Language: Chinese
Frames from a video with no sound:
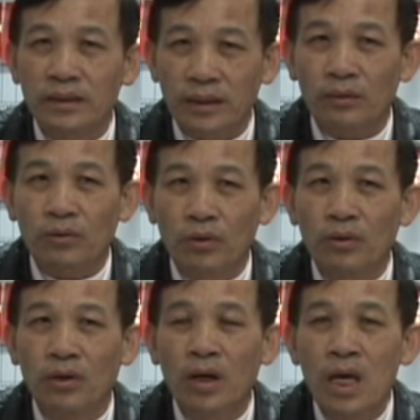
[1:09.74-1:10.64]
交通
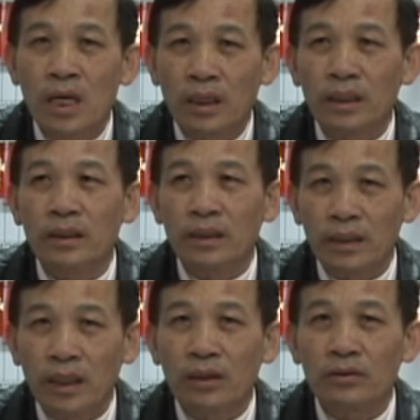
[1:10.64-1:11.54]
哦，可
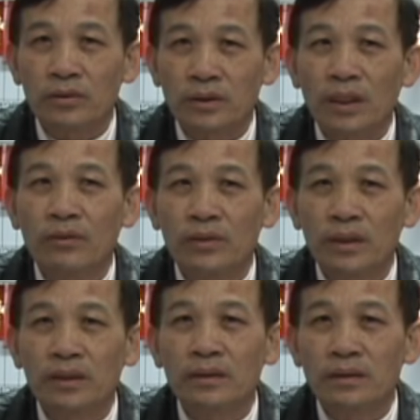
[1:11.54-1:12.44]
能要稍
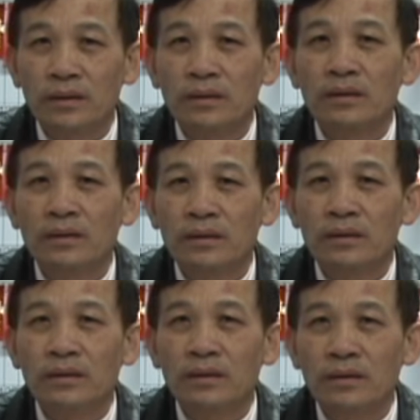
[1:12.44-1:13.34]
微
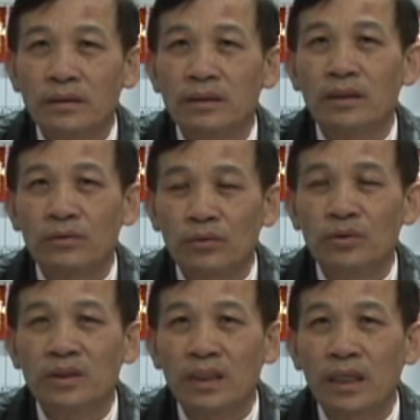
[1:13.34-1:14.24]
整
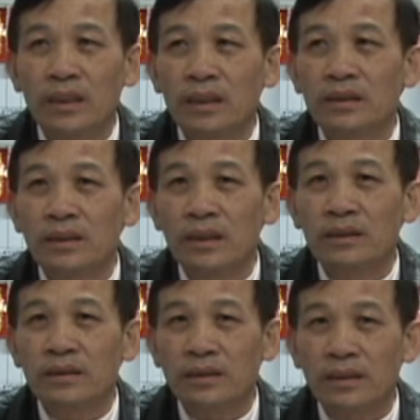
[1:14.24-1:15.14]
顿一下，因为现
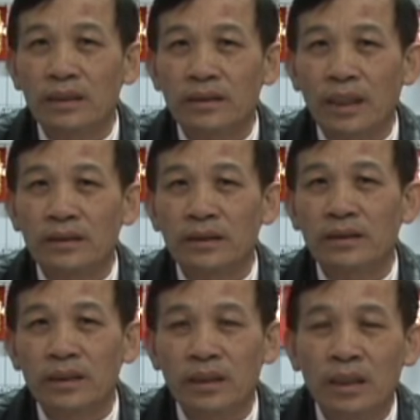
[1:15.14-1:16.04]
在像昌
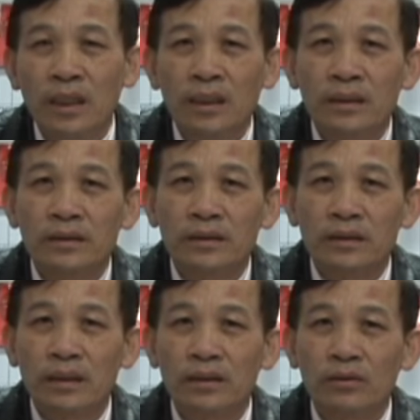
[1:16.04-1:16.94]
盛街
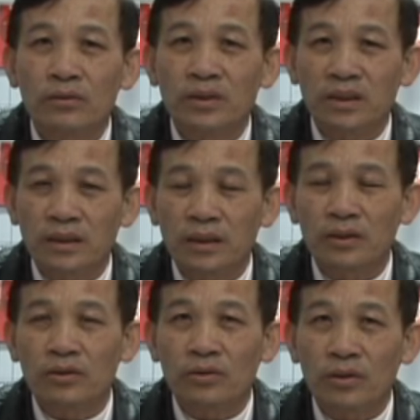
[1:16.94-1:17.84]
这个都
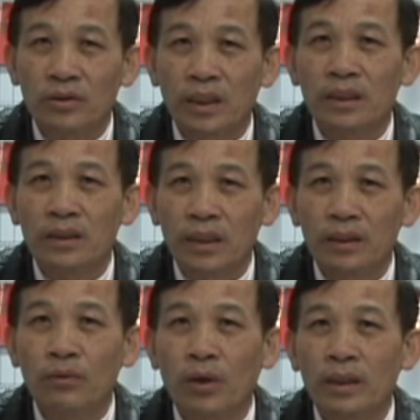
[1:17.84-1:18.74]
车子都停了
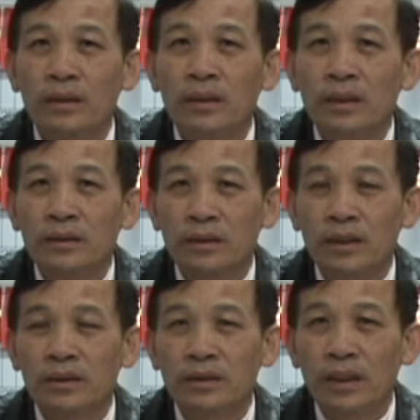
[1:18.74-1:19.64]
很乱。这
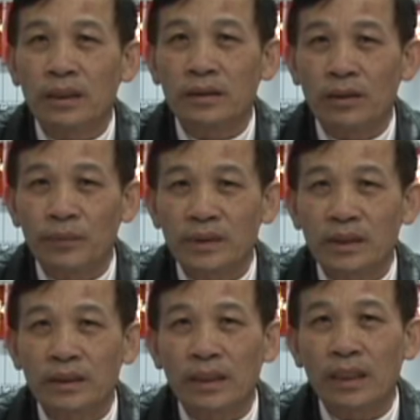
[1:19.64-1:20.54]
个像我们
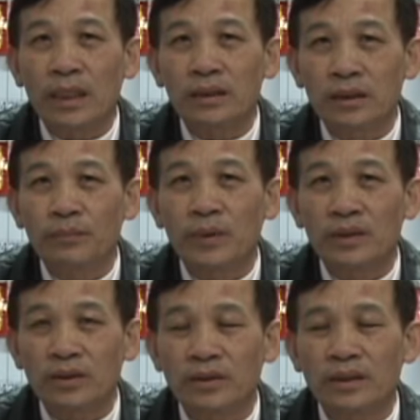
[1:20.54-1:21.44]
现在那新北
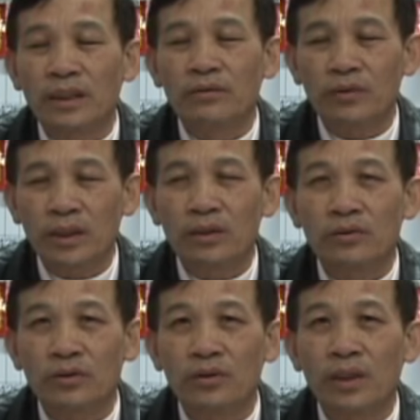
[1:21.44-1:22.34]
市政府也
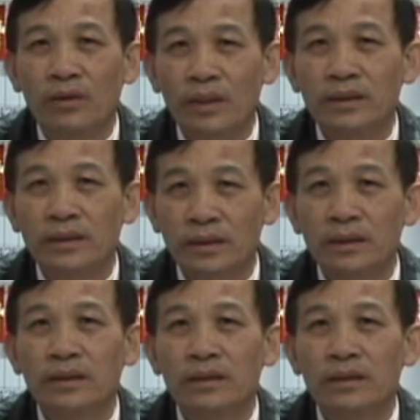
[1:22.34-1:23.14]
有说要来整理。